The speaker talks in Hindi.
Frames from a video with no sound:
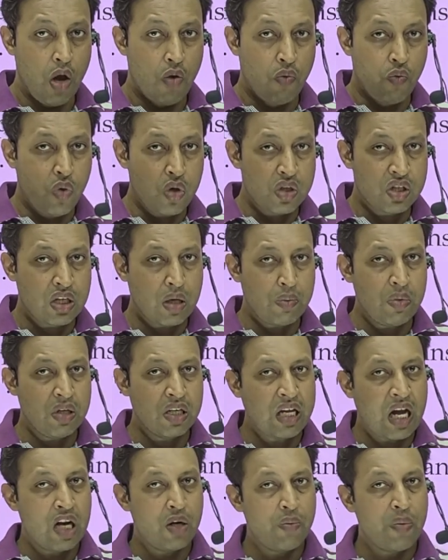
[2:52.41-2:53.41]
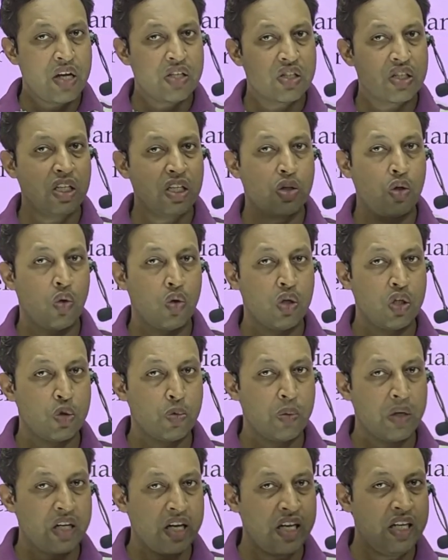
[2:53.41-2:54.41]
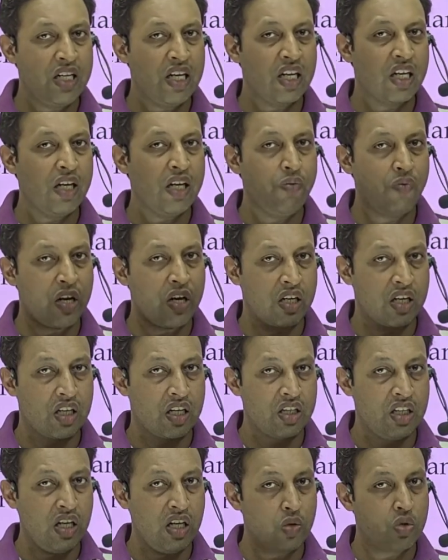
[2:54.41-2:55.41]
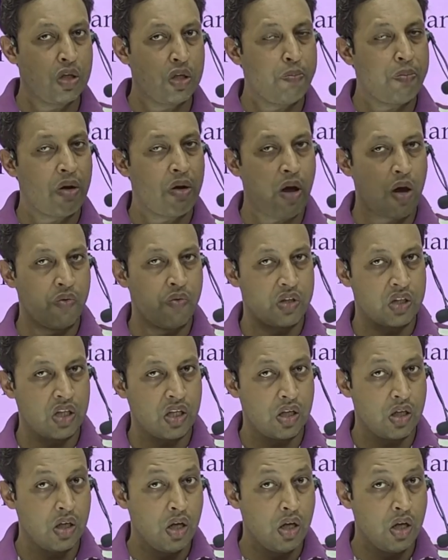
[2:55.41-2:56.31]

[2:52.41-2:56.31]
वो सभी कार्ल मार्क्स की थ्योरीज पे कहीं ना कहीं वर्क करती हैं उससे प्रभावित हैं